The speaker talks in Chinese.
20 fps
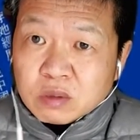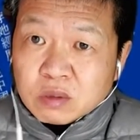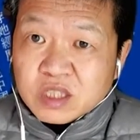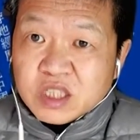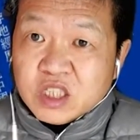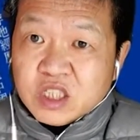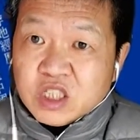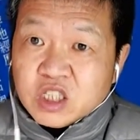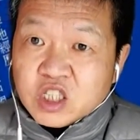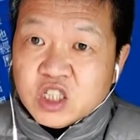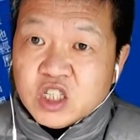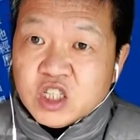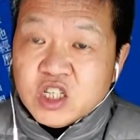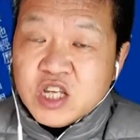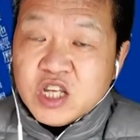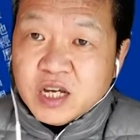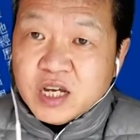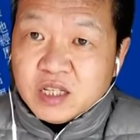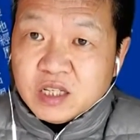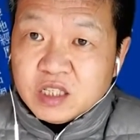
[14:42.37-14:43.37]
几十
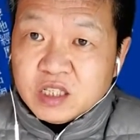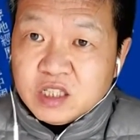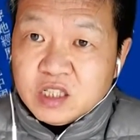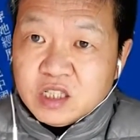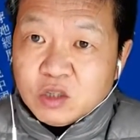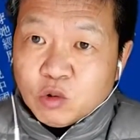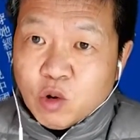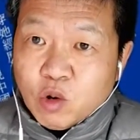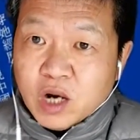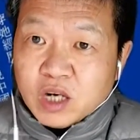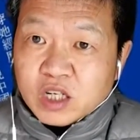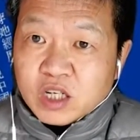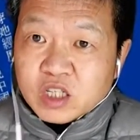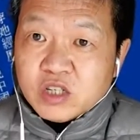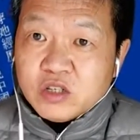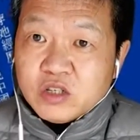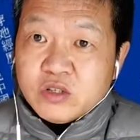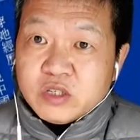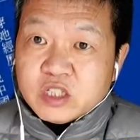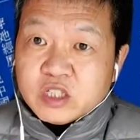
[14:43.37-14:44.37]
年的计划
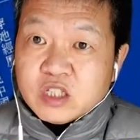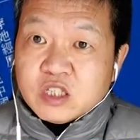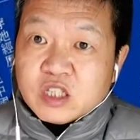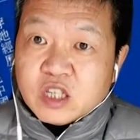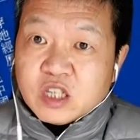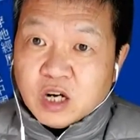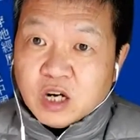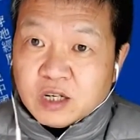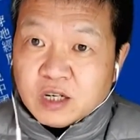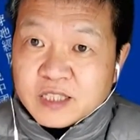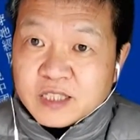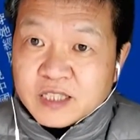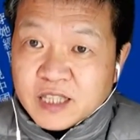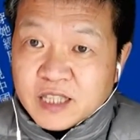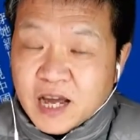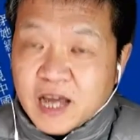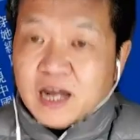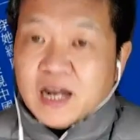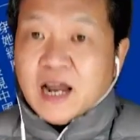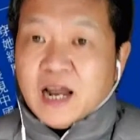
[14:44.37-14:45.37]
生育政策而
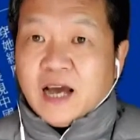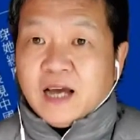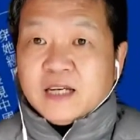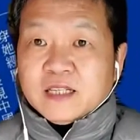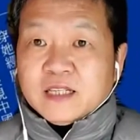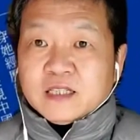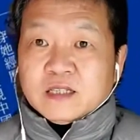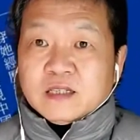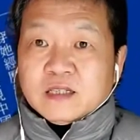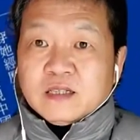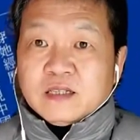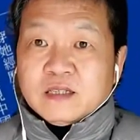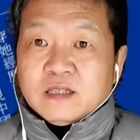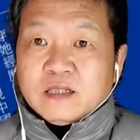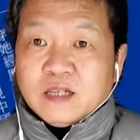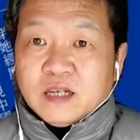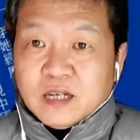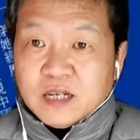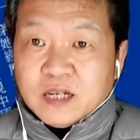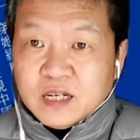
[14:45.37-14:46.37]
带来的
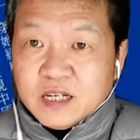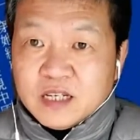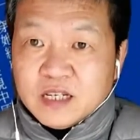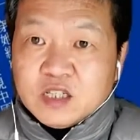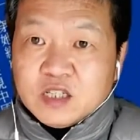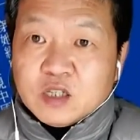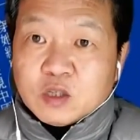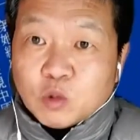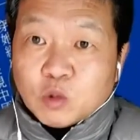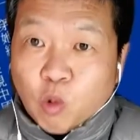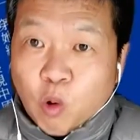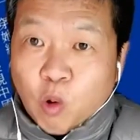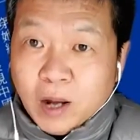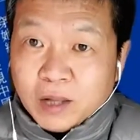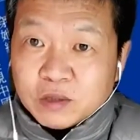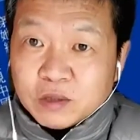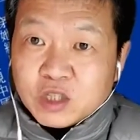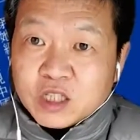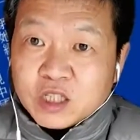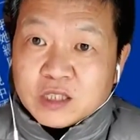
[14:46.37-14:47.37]
利益
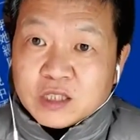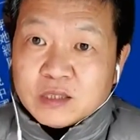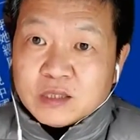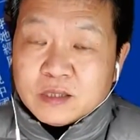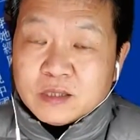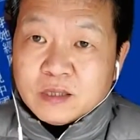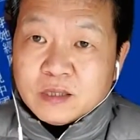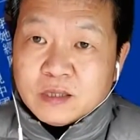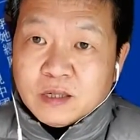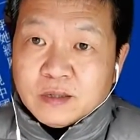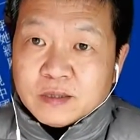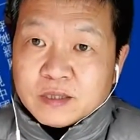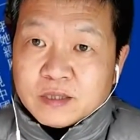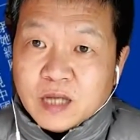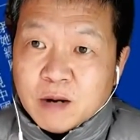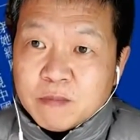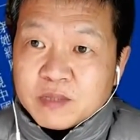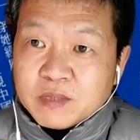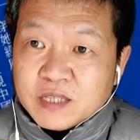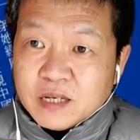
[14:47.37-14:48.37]
团体，呃，
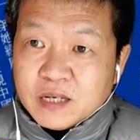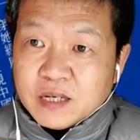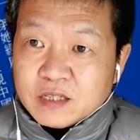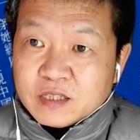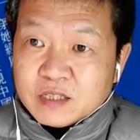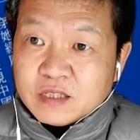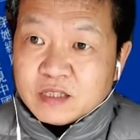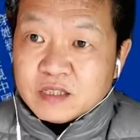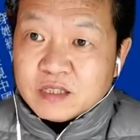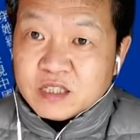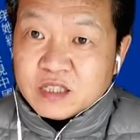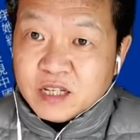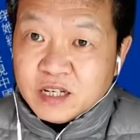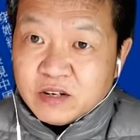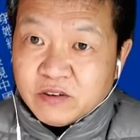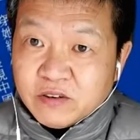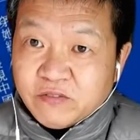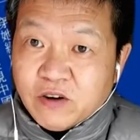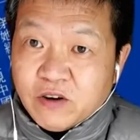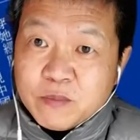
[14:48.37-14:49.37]
他们在这
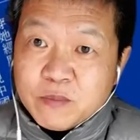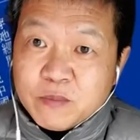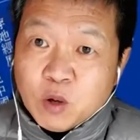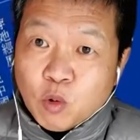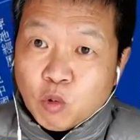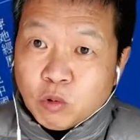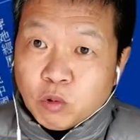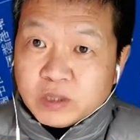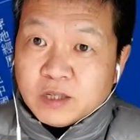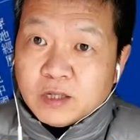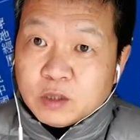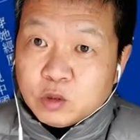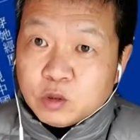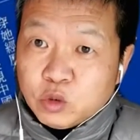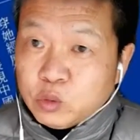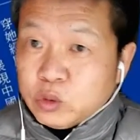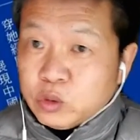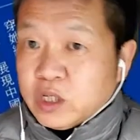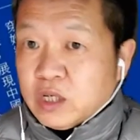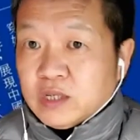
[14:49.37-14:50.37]
个方面获得了
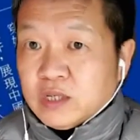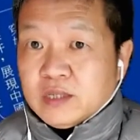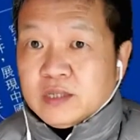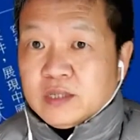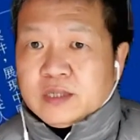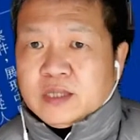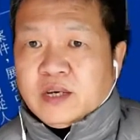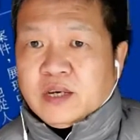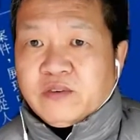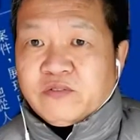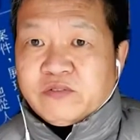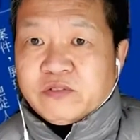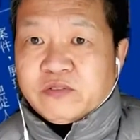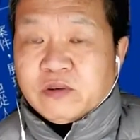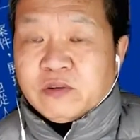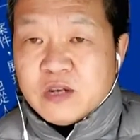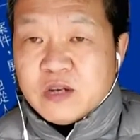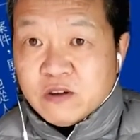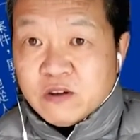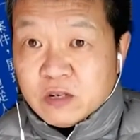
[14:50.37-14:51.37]
巨额的财
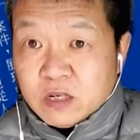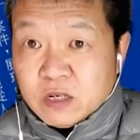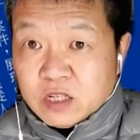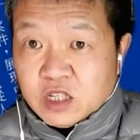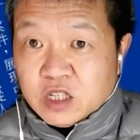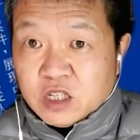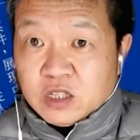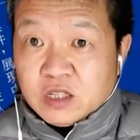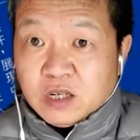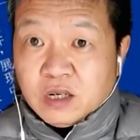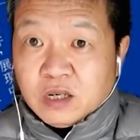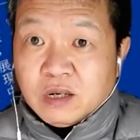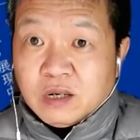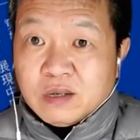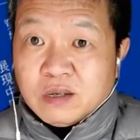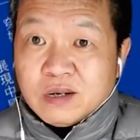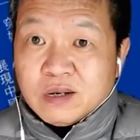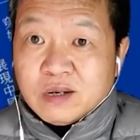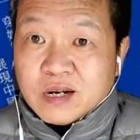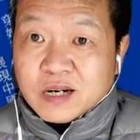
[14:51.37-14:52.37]
富。使得
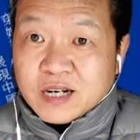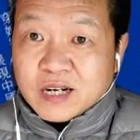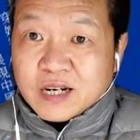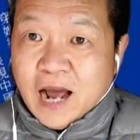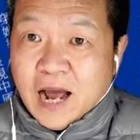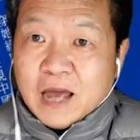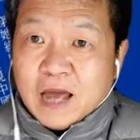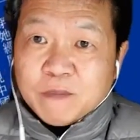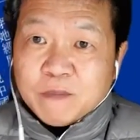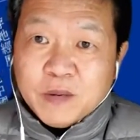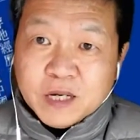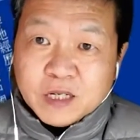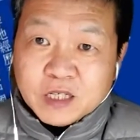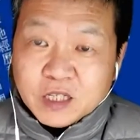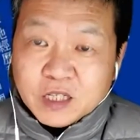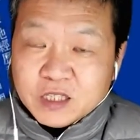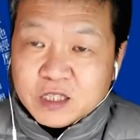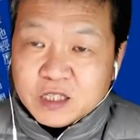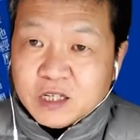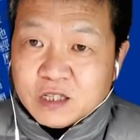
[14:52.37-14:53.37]
改变
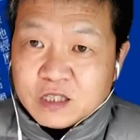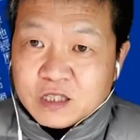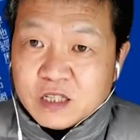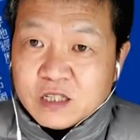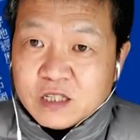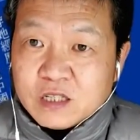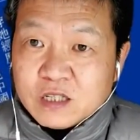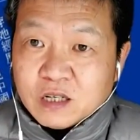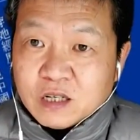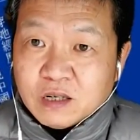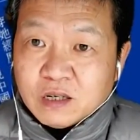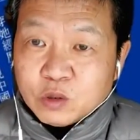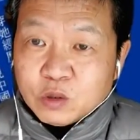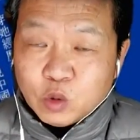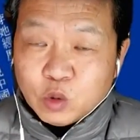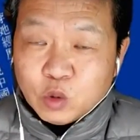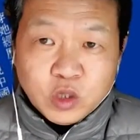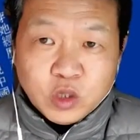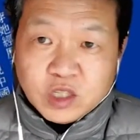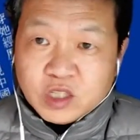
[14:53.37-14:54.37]
这项政策
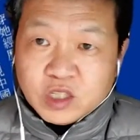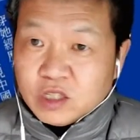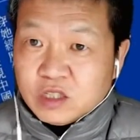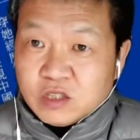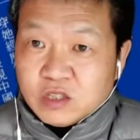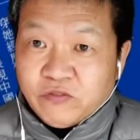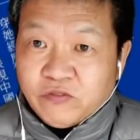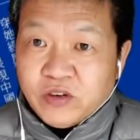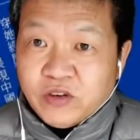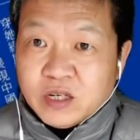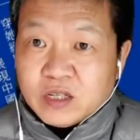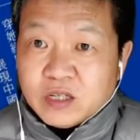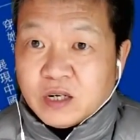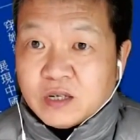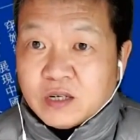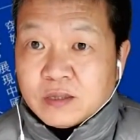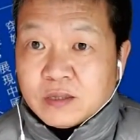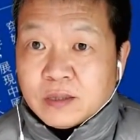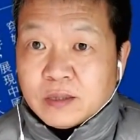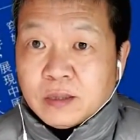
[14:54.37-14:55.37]
确实是非
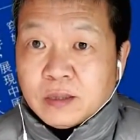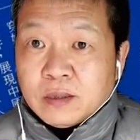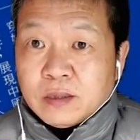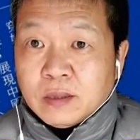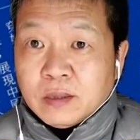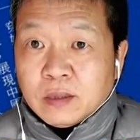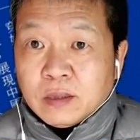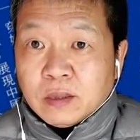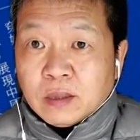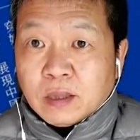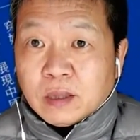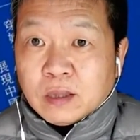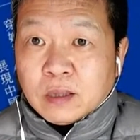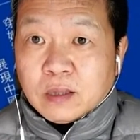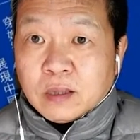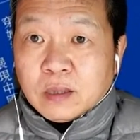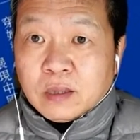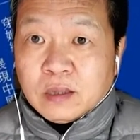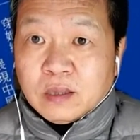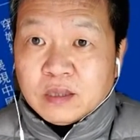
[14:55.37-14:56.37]
常的难，
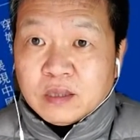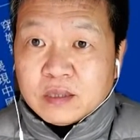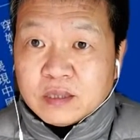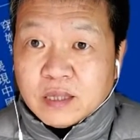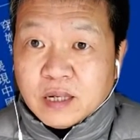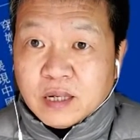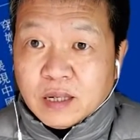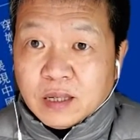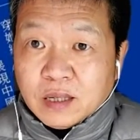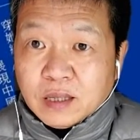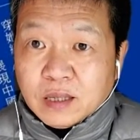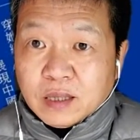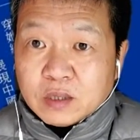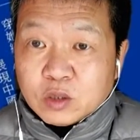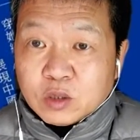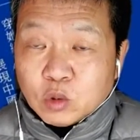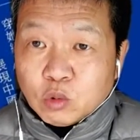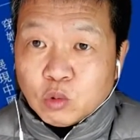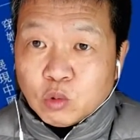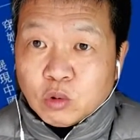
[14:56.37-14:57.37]
而在
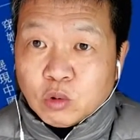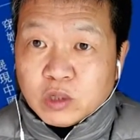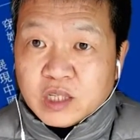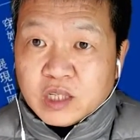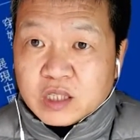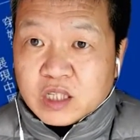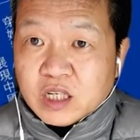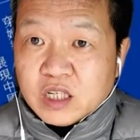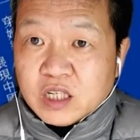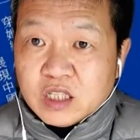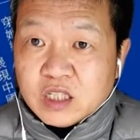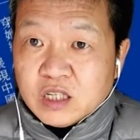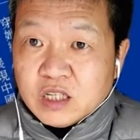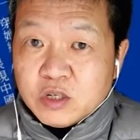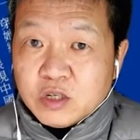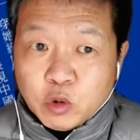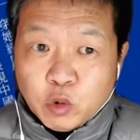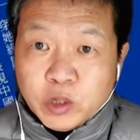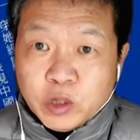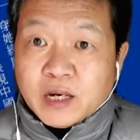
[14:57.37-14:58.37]
中国的城市里，
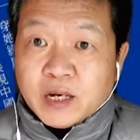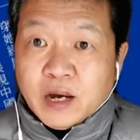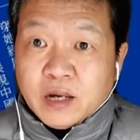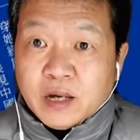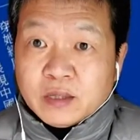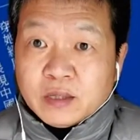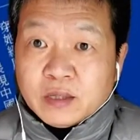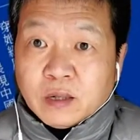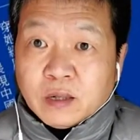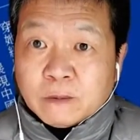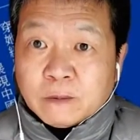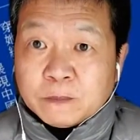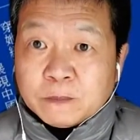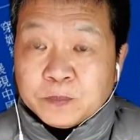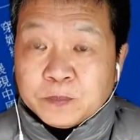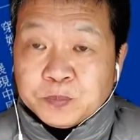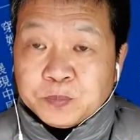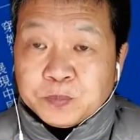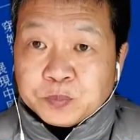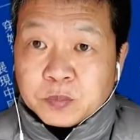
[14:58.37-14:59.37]
你会看到，
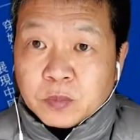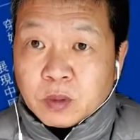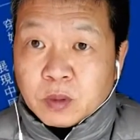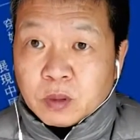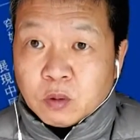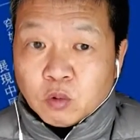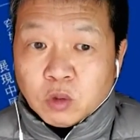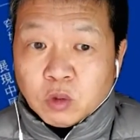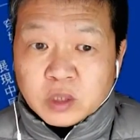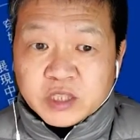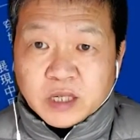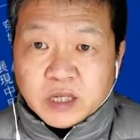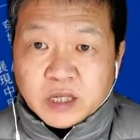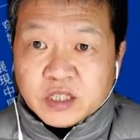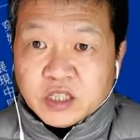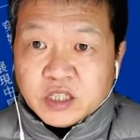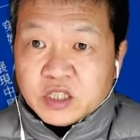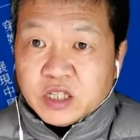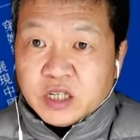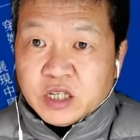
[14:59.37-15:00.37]
我想
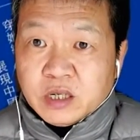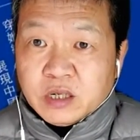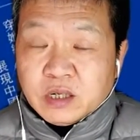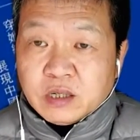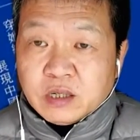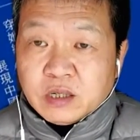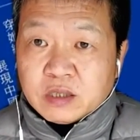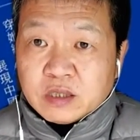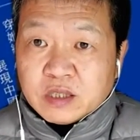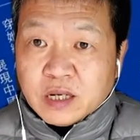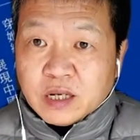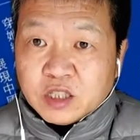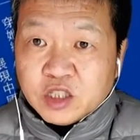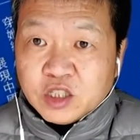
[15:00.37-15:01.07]
这些在